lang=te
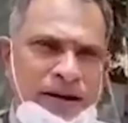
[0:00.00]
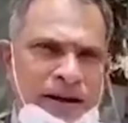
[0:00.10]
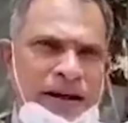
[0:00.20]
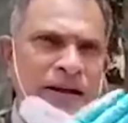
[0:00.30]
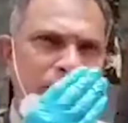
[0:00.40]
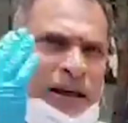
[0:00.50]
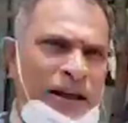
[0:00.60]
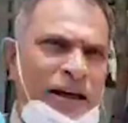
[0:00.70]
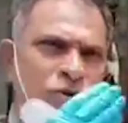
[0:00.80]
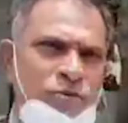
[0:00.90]
అన్న లేకపోతే
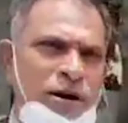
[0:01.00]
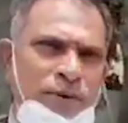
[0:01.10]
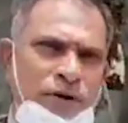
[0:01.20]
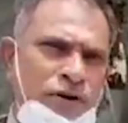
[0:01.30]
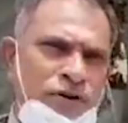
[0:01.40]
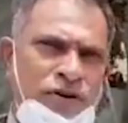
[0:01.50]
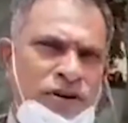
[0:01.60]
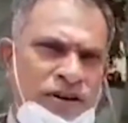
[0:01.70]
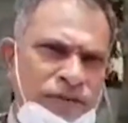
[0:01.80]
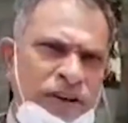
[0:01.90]
అన్నానో మామనో అయ్యో
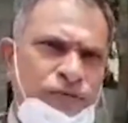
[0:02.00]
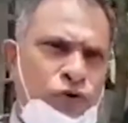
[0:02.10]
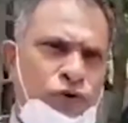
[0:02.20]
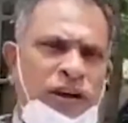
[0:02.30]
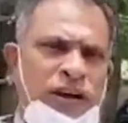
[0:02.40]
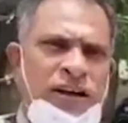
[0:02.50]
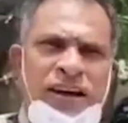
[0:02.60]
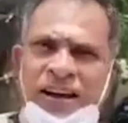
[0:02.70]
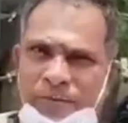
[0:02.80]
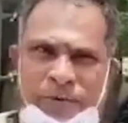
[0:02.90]
ఈ ఫోన్కి
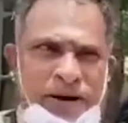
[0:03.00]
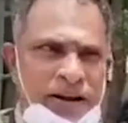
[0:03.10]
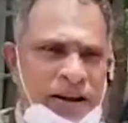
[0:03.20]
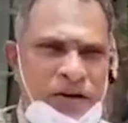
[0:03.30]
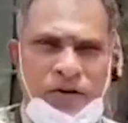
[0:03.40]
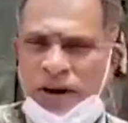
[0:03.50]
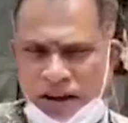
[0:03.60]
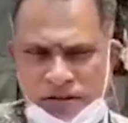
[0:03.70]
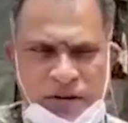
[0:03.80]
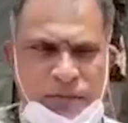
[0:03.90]
ఇమీడియట్గా
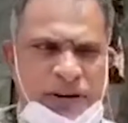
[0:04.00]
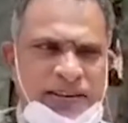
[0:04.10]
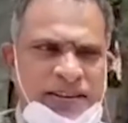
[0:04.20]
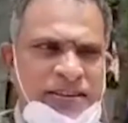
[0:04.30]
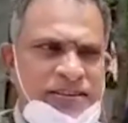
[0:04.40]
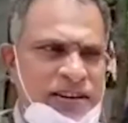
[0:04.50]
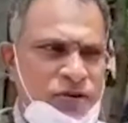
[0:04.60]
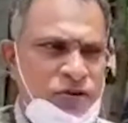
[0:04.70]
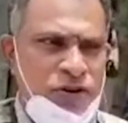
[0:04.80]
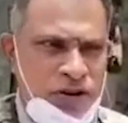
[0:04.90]
ఐదు వేలు పర్చేజ్
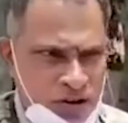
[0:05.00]
చేసినాను